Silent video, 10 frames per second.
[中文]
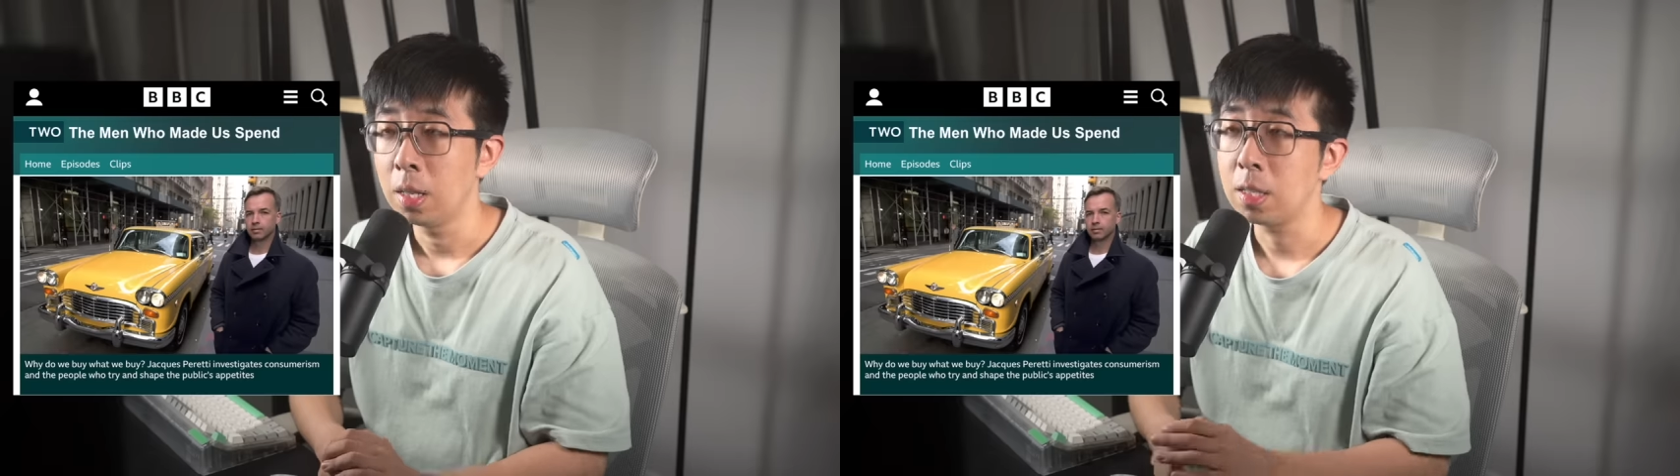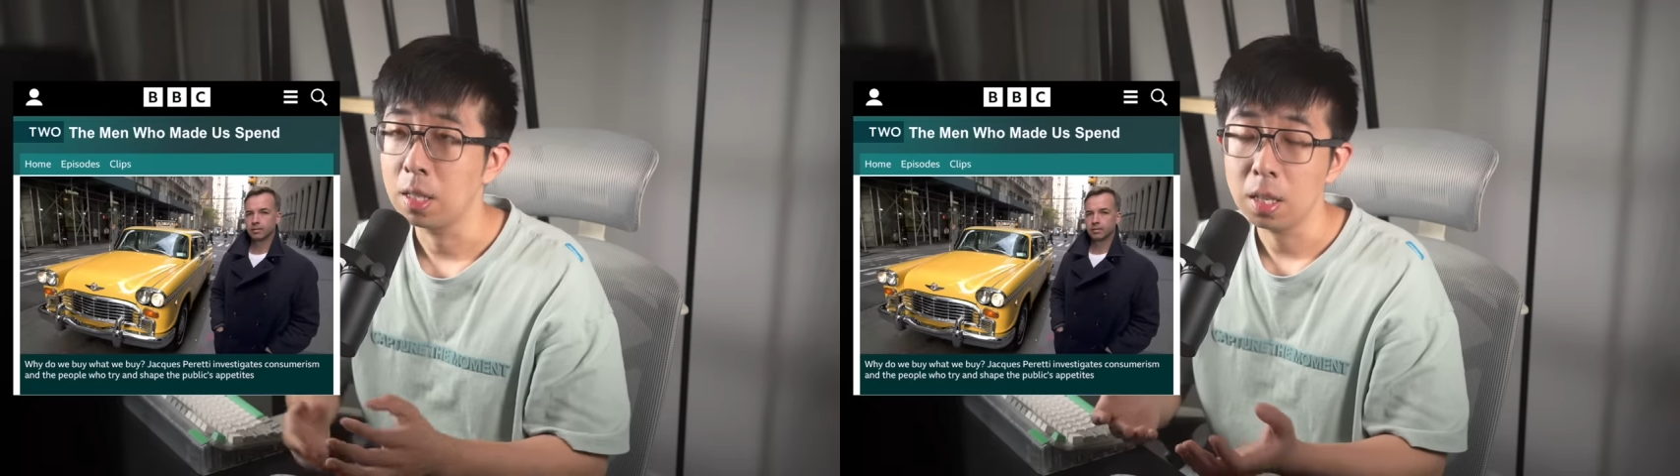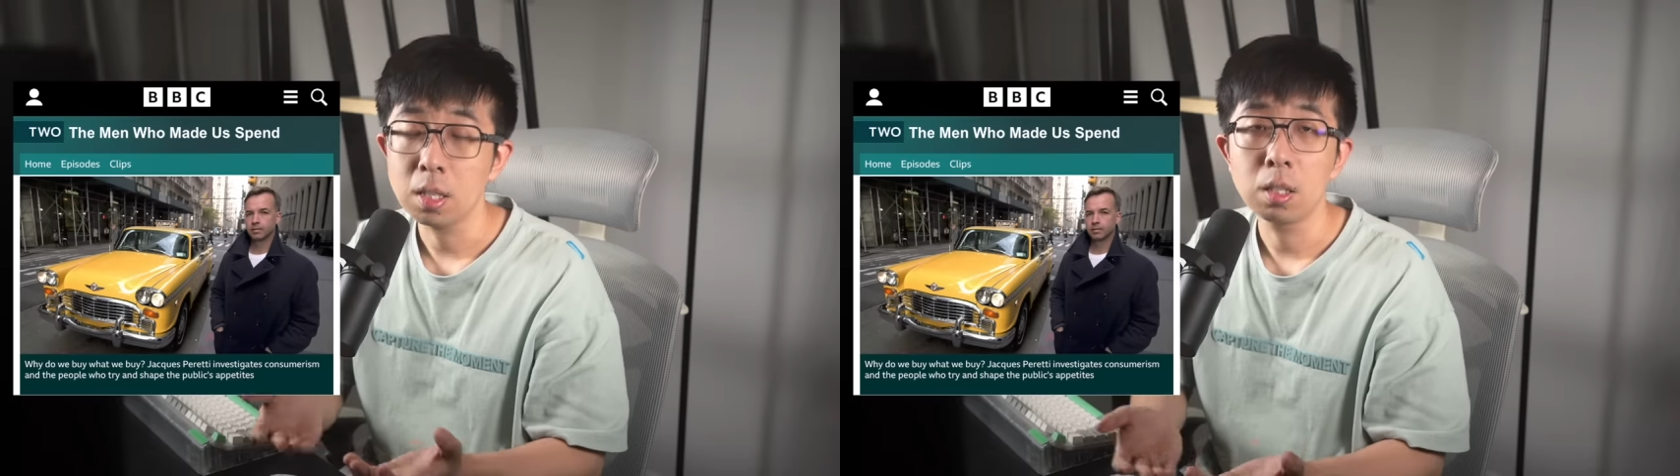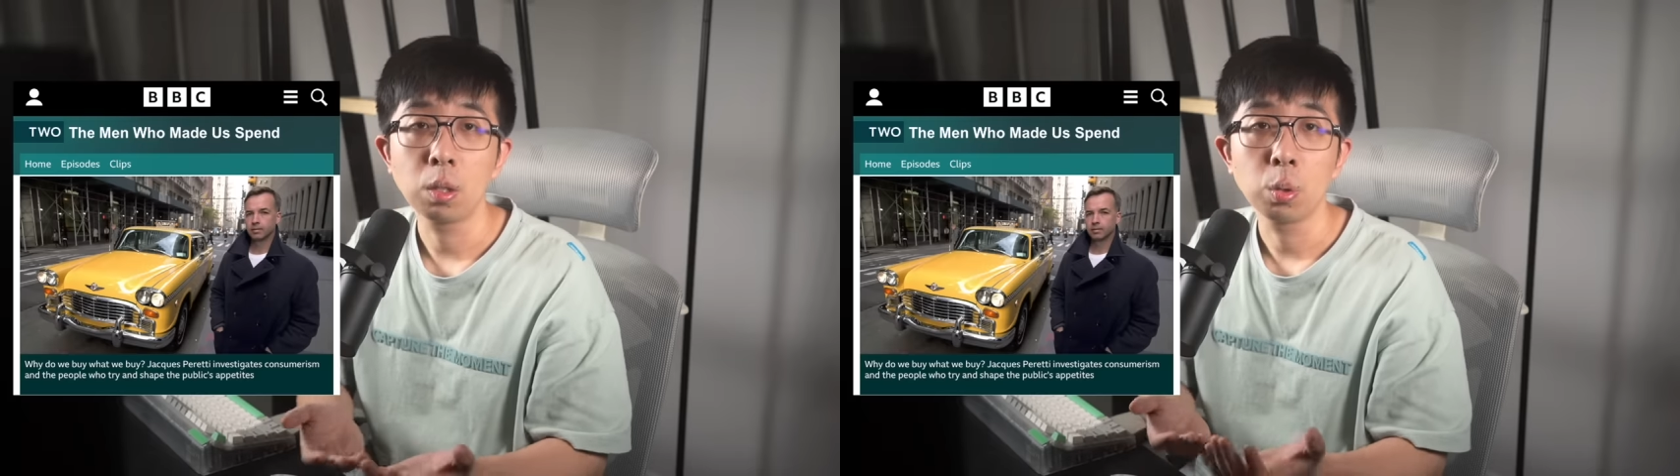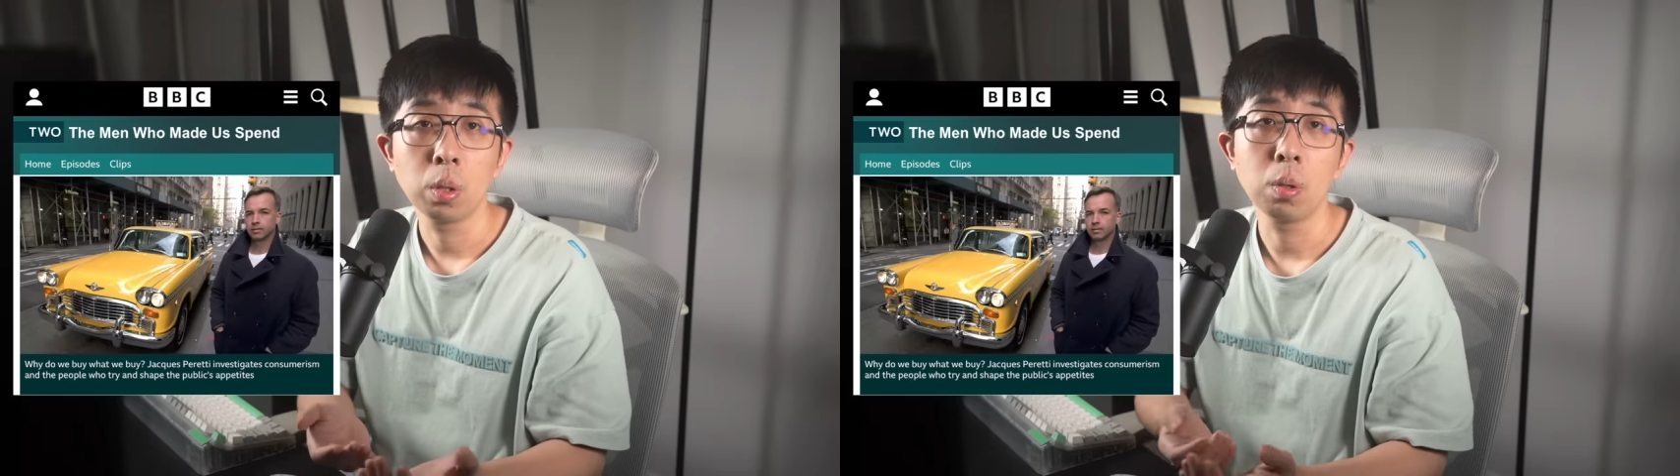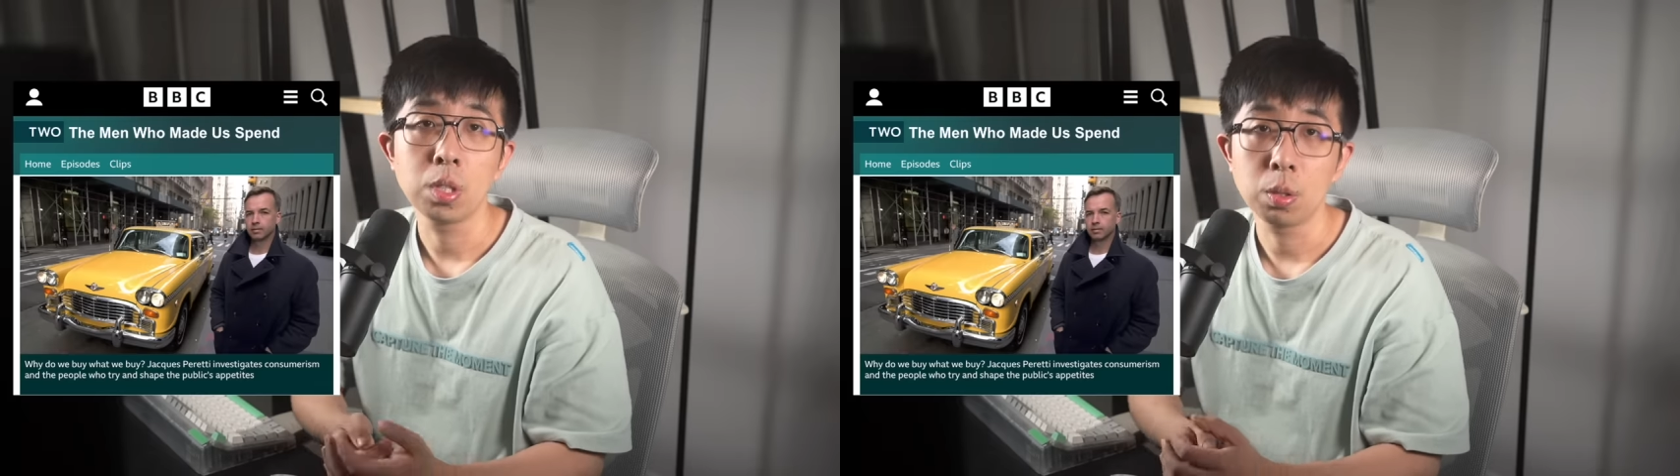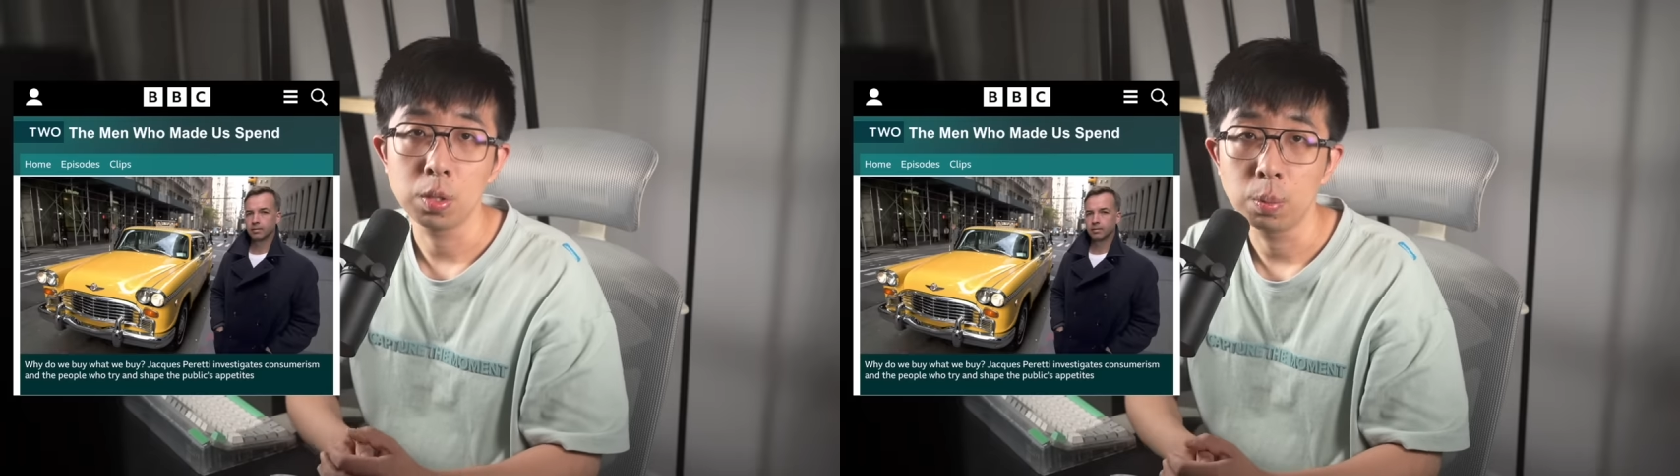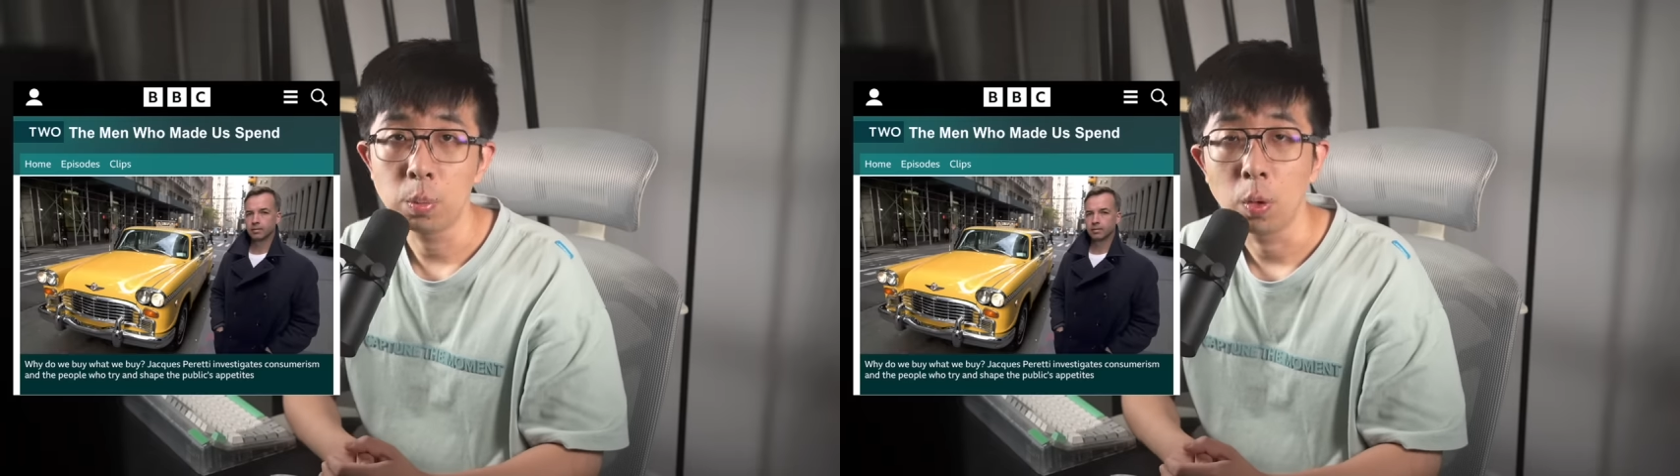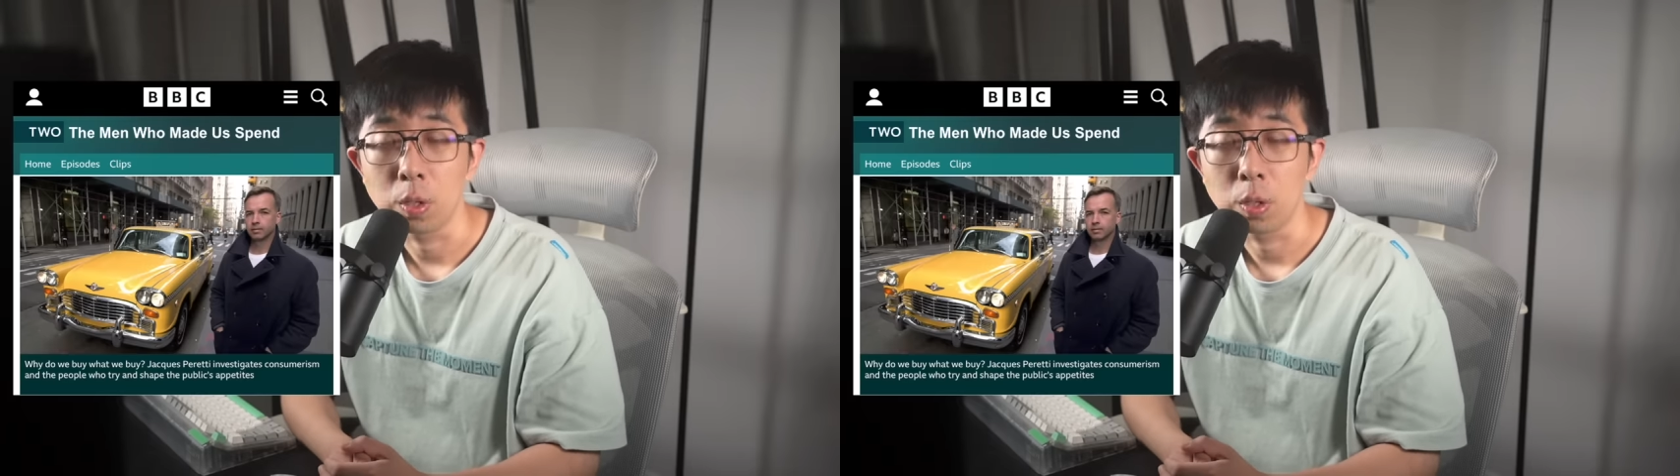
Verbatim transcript: 企业竞争推动技术进步，